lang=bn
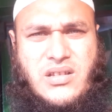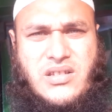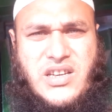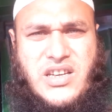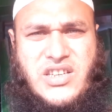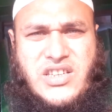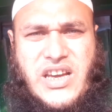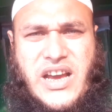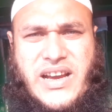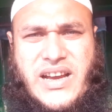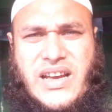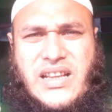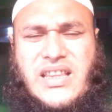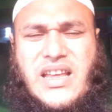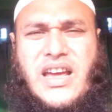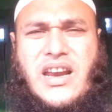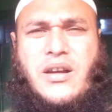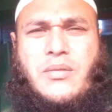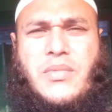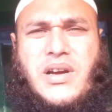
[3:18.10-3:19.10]
যে
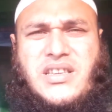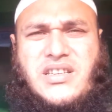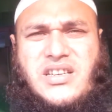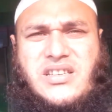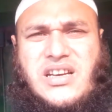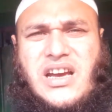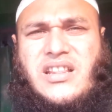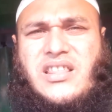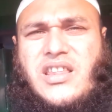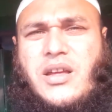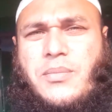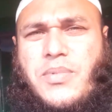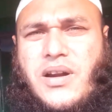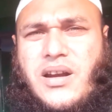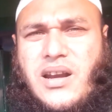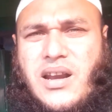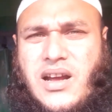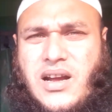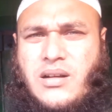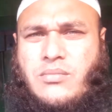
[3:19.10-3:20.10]
সাক্ষাৎকারের মাঝে জানতে
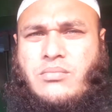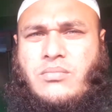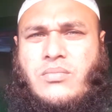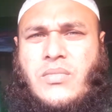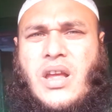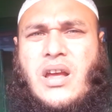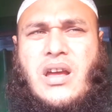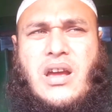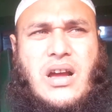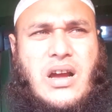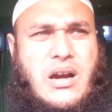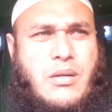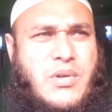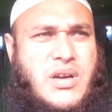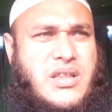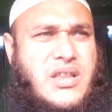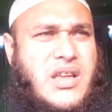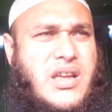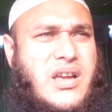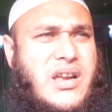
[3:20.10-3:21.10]
পারলাম
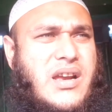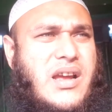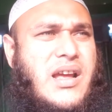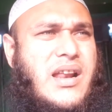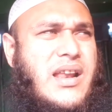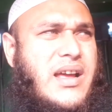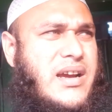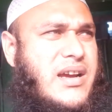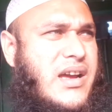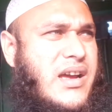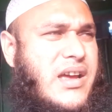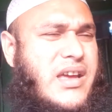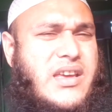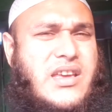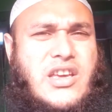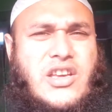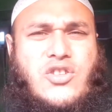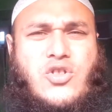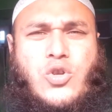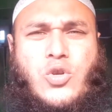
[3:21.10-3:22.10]
আমাদের এলাকায়
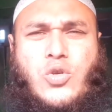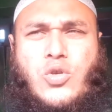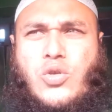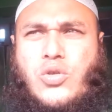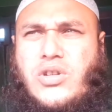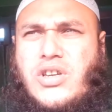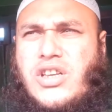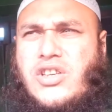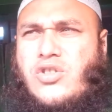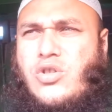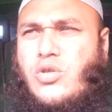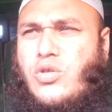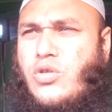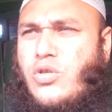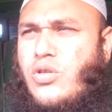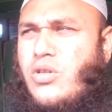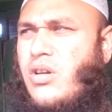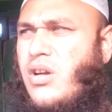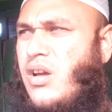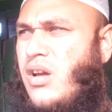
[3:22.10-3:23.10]
কিছু কিছু
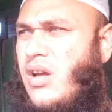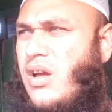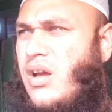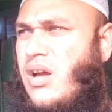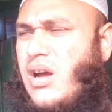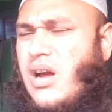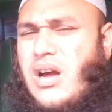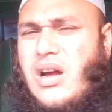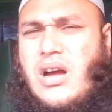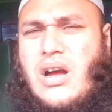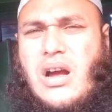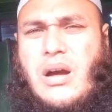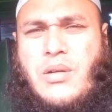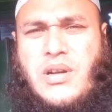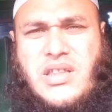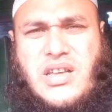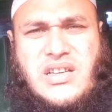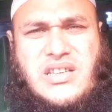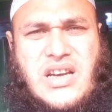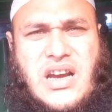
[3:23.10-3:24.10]

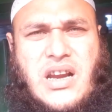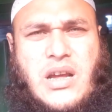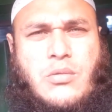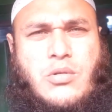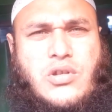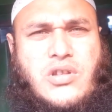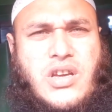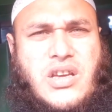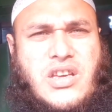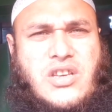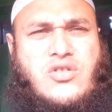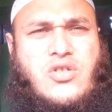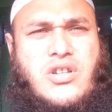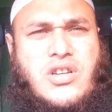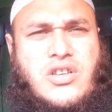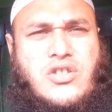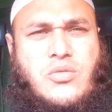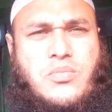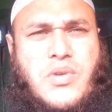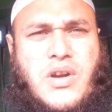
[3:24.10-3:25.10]
আমাদের জানা মতে কিছু
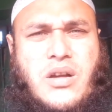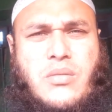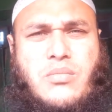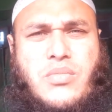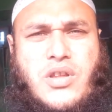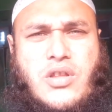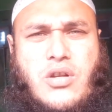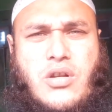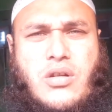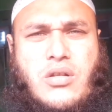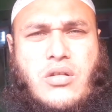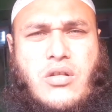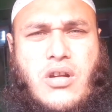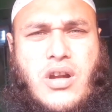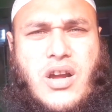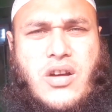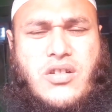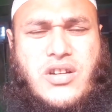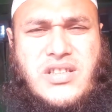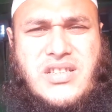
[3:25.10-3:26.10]
কিছু প্রাণ বিতরণ
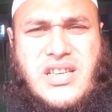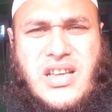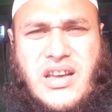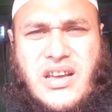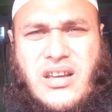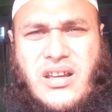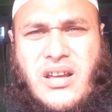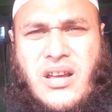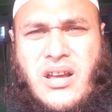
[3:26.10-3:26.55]
করা হয়েছে